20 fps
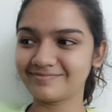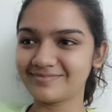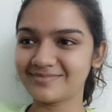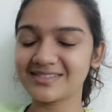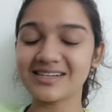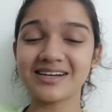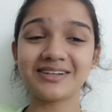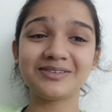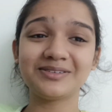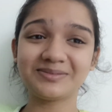
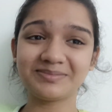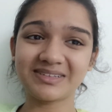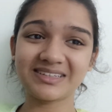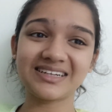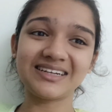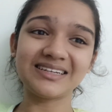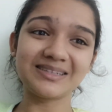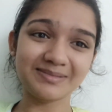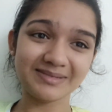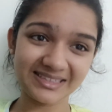जा रही हूँ मैं
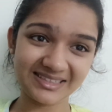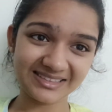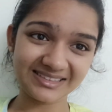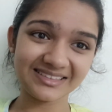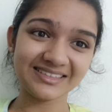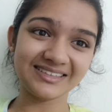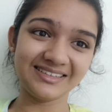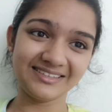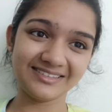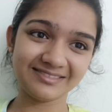खाना बनाने
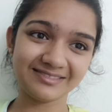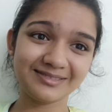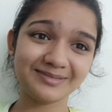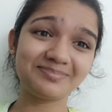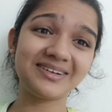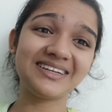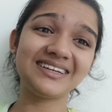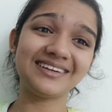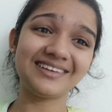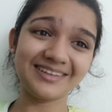के लिए तो
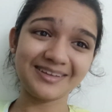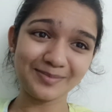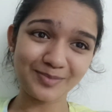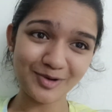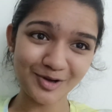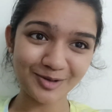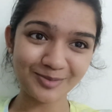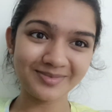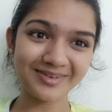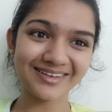बने रहिए
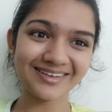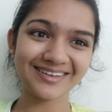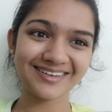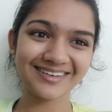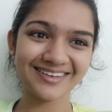ब्लॉग में